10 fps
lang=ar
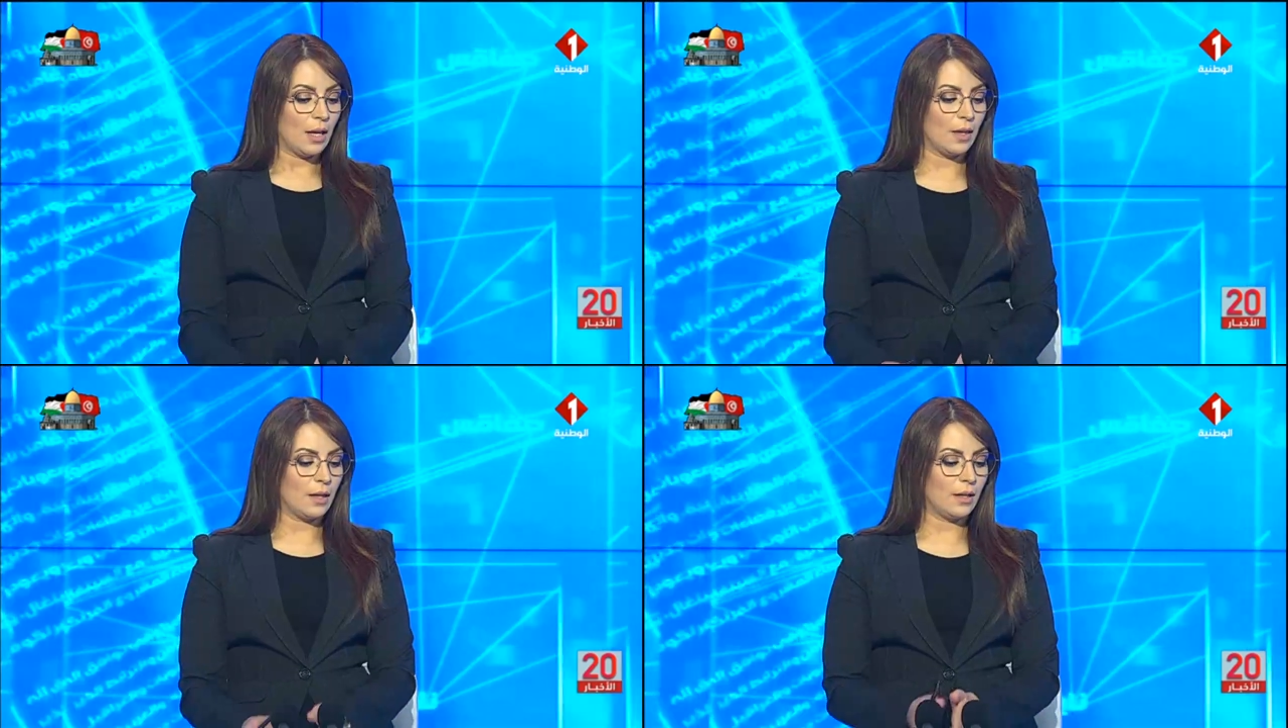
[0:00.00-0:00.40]

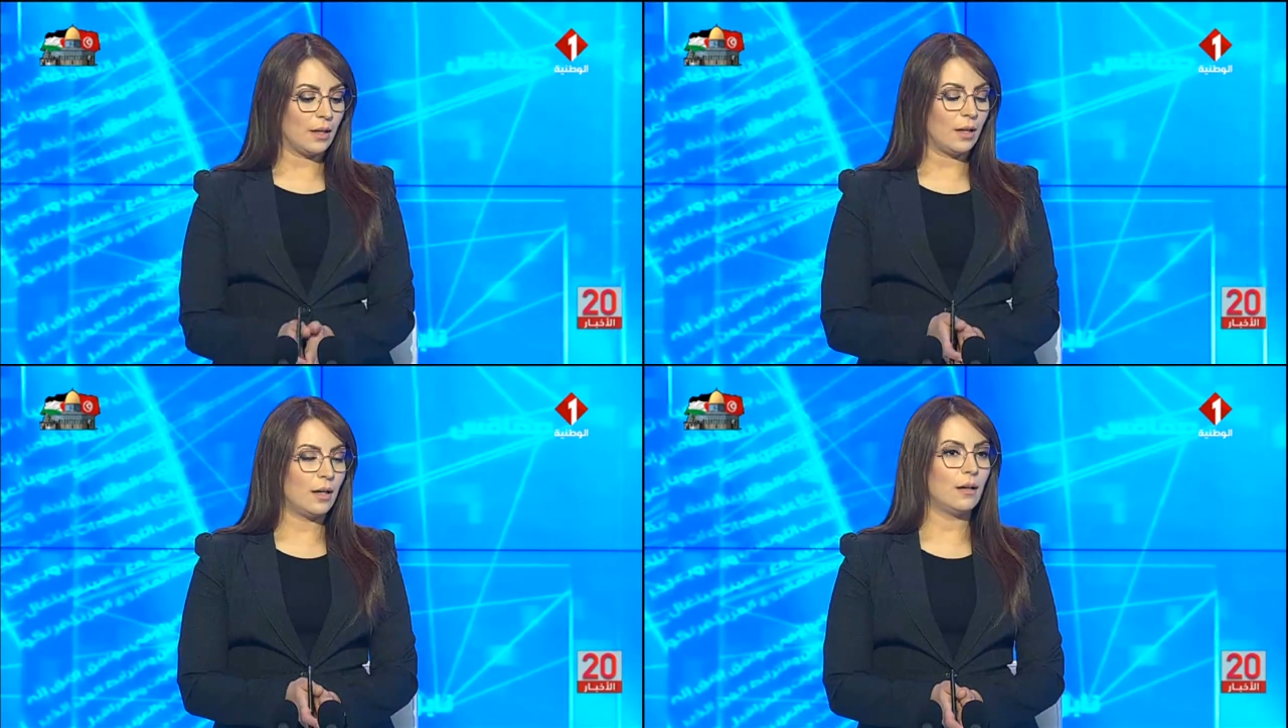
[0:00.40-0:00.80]
إذا
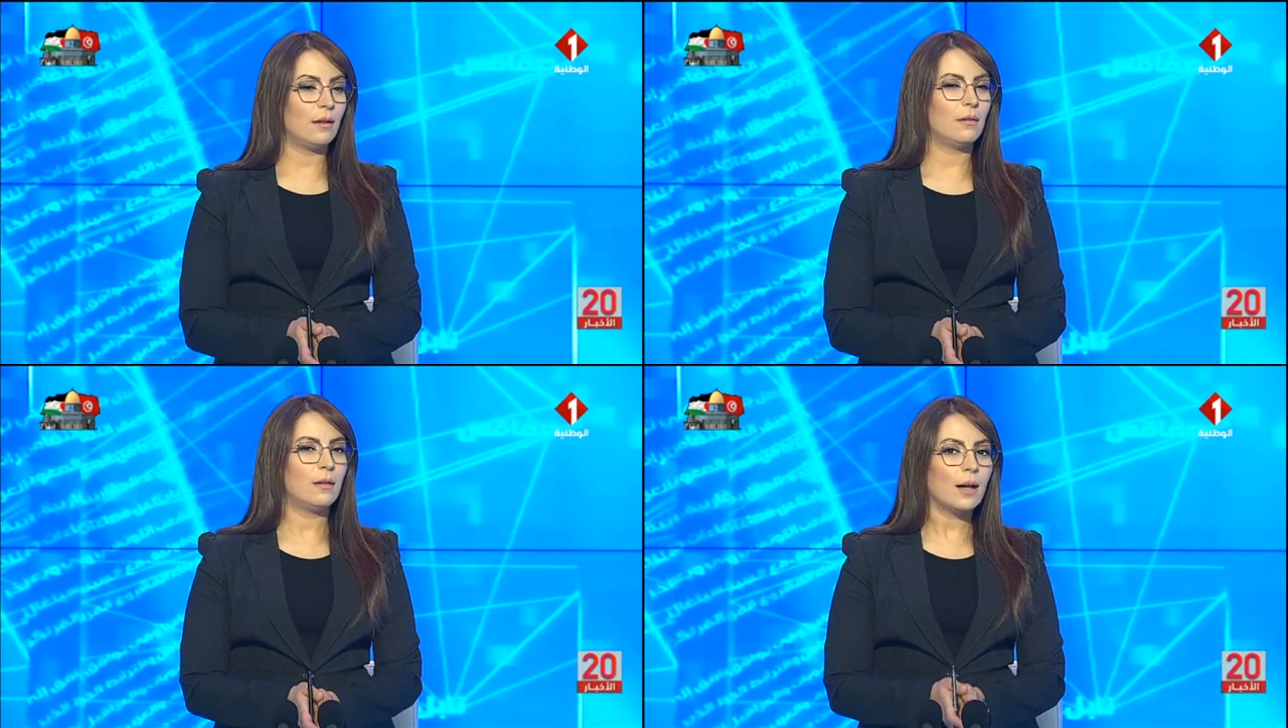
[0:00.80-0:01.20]

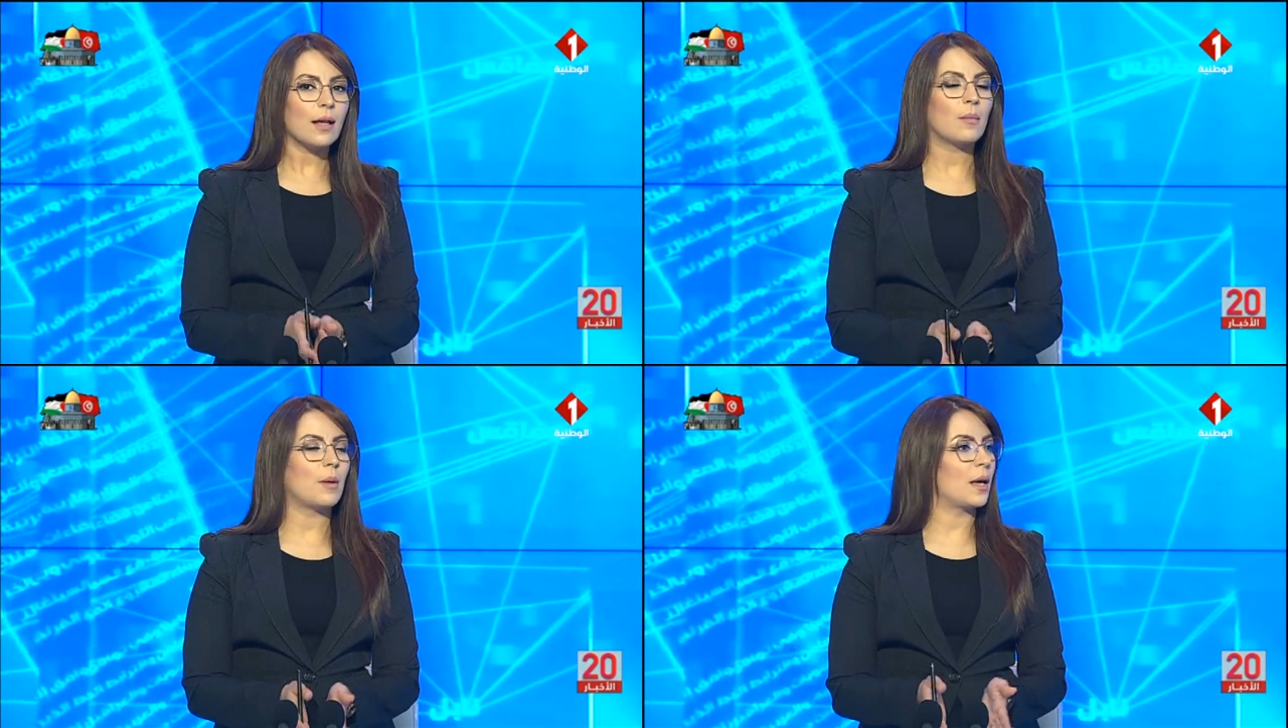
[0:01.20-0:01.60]

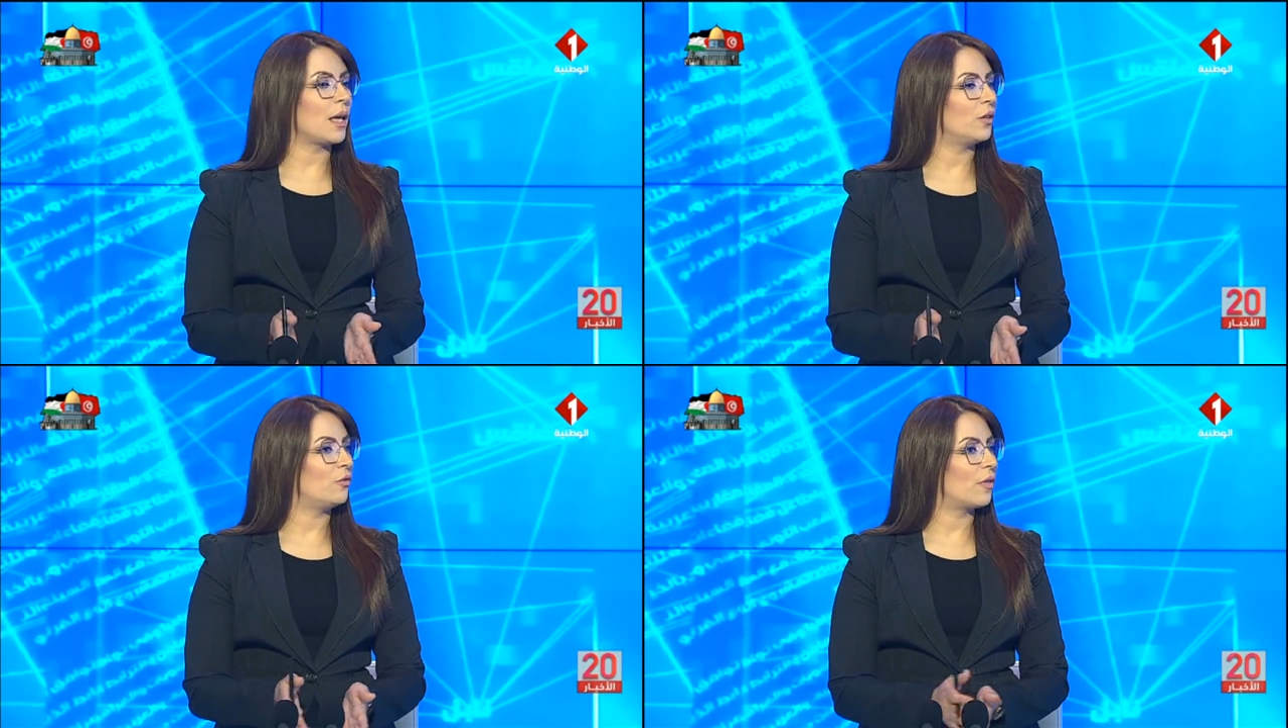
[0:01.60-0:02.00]
رغم ما
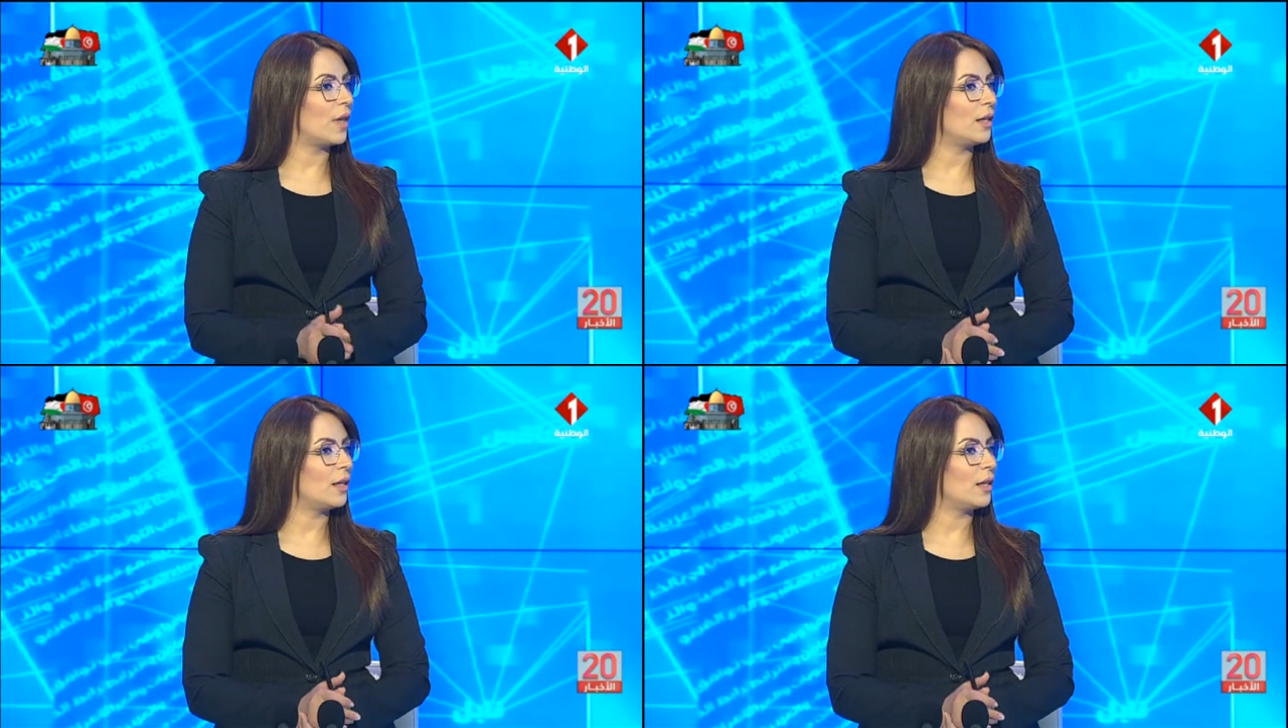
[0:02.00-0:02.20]
يحدث